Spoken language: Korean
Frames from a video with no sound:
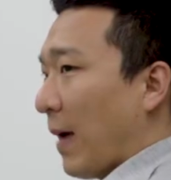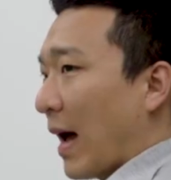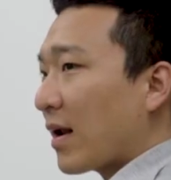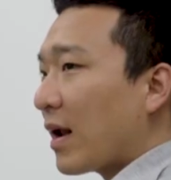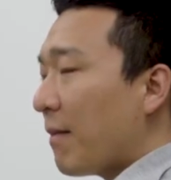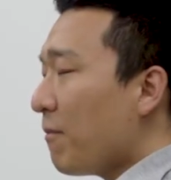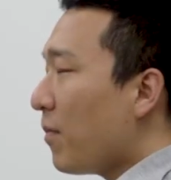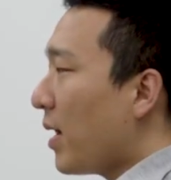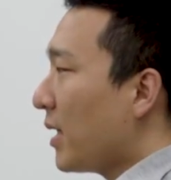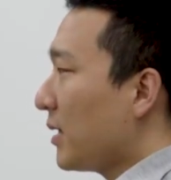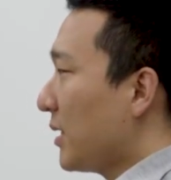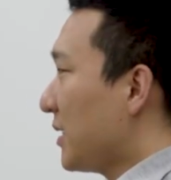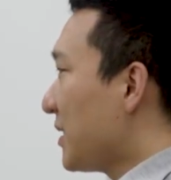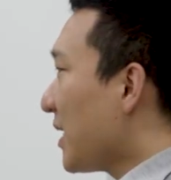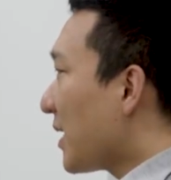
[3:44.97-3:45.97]
말을 한
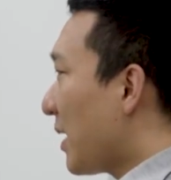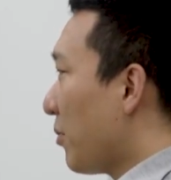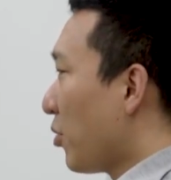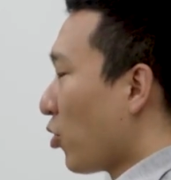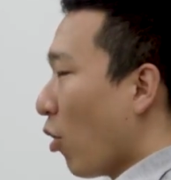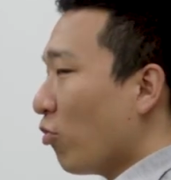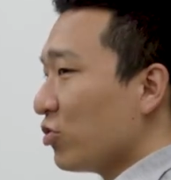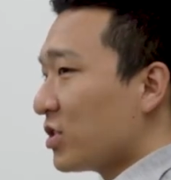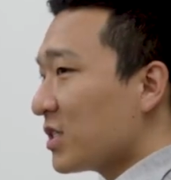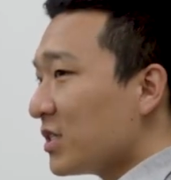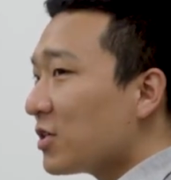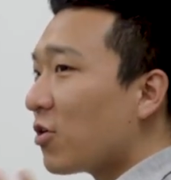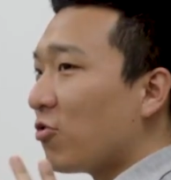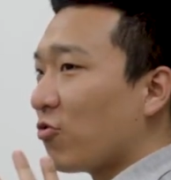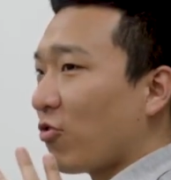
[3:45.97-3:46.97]
번 시작하면 너무
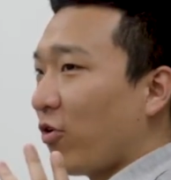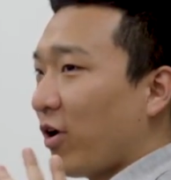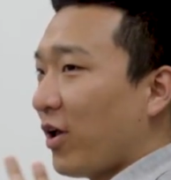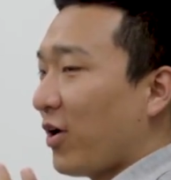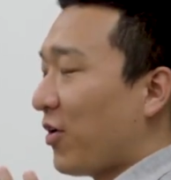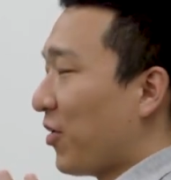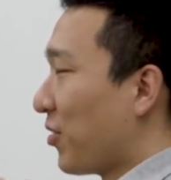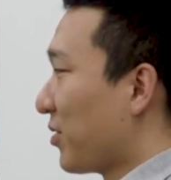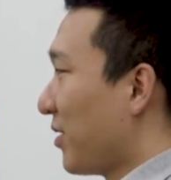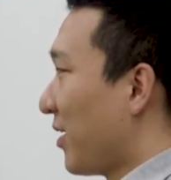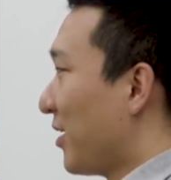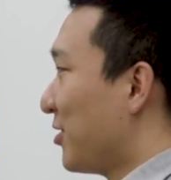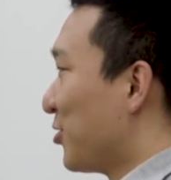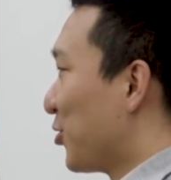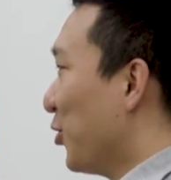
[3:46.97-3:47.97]
시끄러운 거예요.
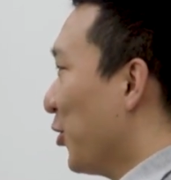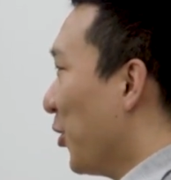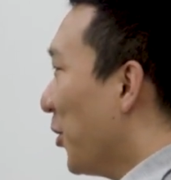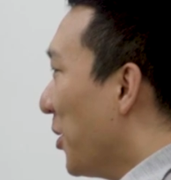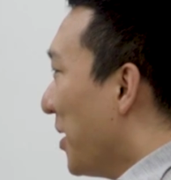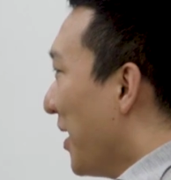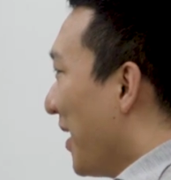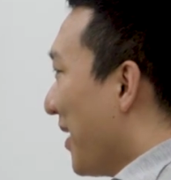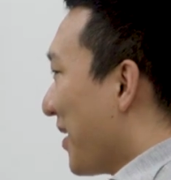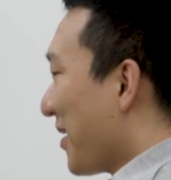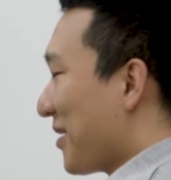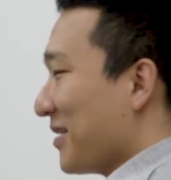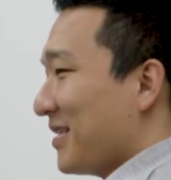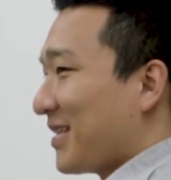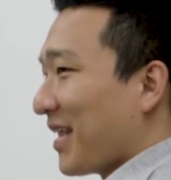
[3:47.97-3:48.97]
그래가지고
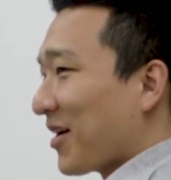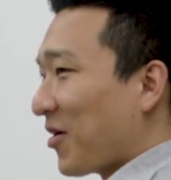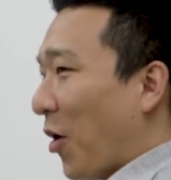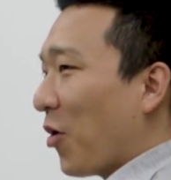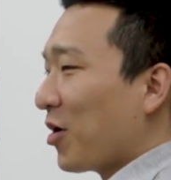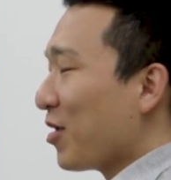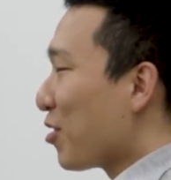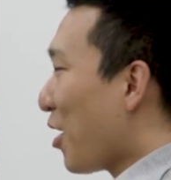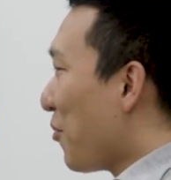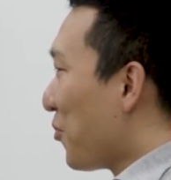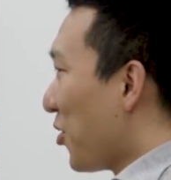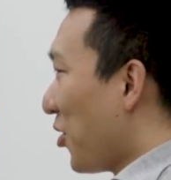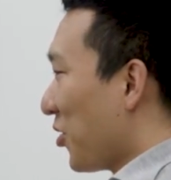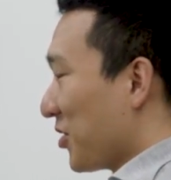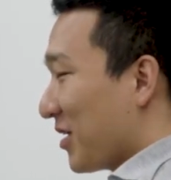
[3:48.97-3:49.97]
일단 거기서
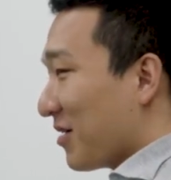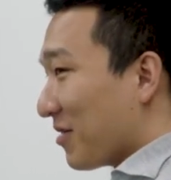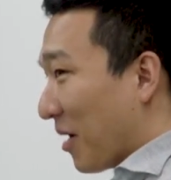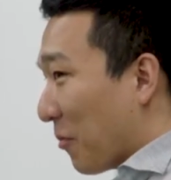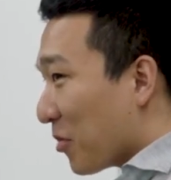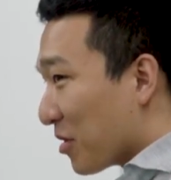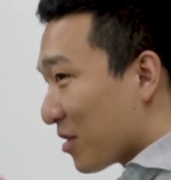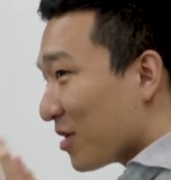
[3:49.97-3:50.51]
한번 이걸 한번